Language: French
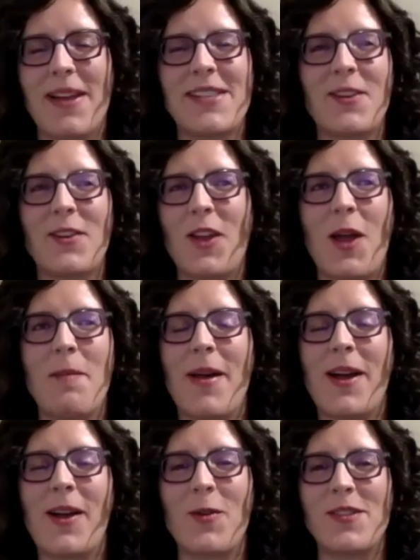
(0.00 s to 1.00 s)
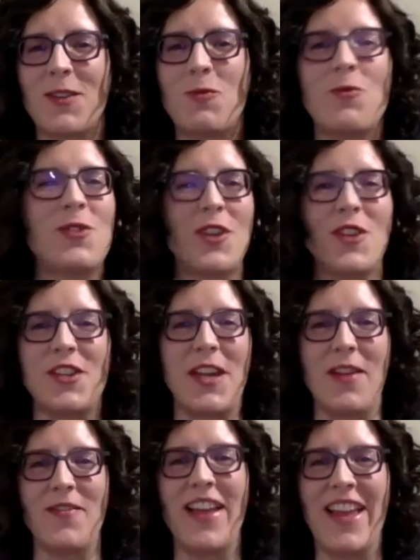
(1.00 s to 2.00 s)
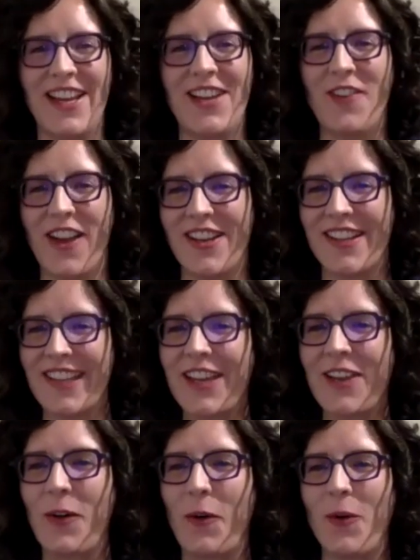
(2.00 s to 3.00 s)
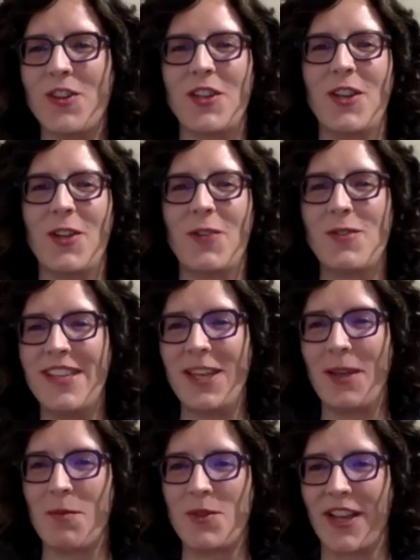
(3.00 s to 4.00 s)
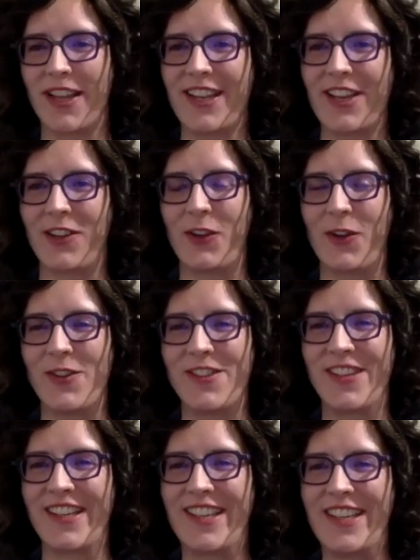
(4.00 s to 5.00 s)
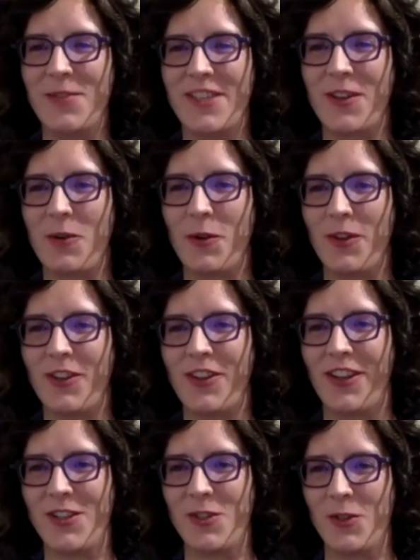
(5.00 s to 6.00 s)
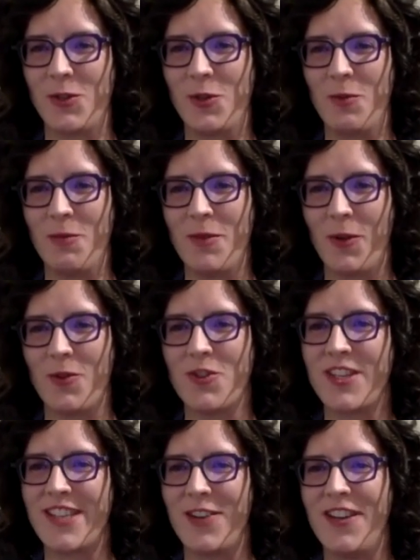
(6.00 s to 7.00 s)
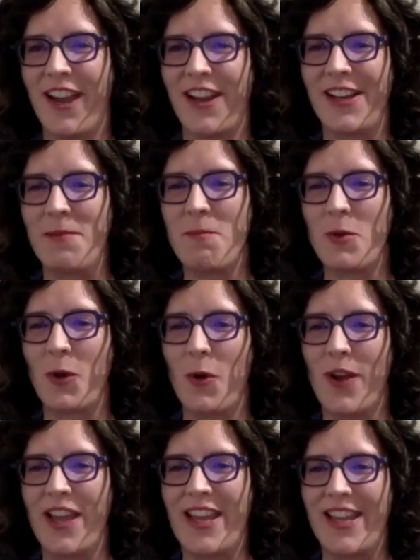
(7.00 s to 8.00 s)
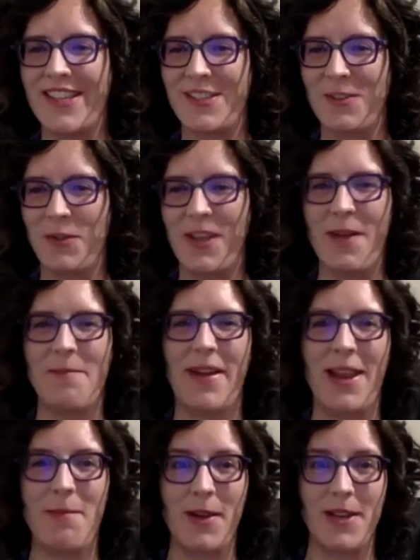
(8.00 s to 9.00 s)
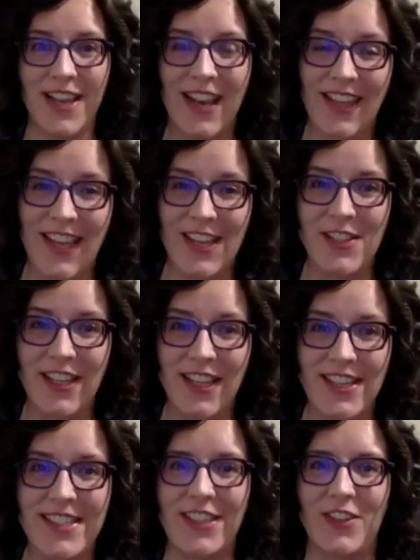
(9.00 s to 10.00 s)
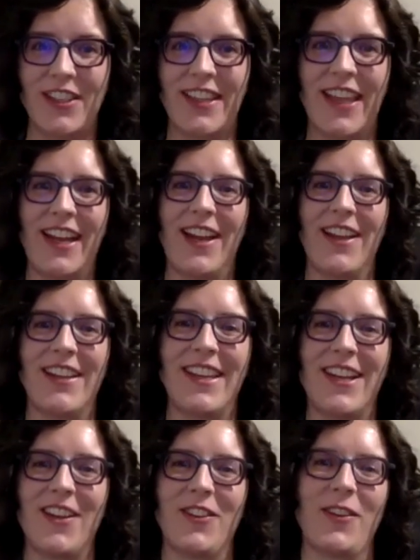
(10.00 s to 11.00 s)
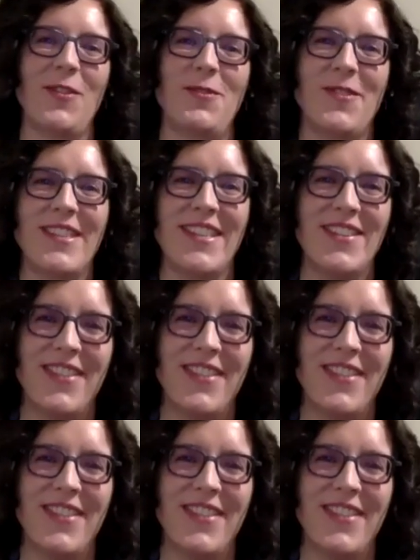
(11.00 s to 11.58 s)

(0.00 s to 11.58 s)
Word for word: j'ai l'impression que le roman contient tout ce que j'aime, incluant le tricot. Je note aussi qu'il y a plusieurs tricoteuses qui nous écoutent euh, sur Zoom. Donc, je salue Caroline Boudreau et Mala Malaborza, la traductrice, qui est une très grande tricoteuse.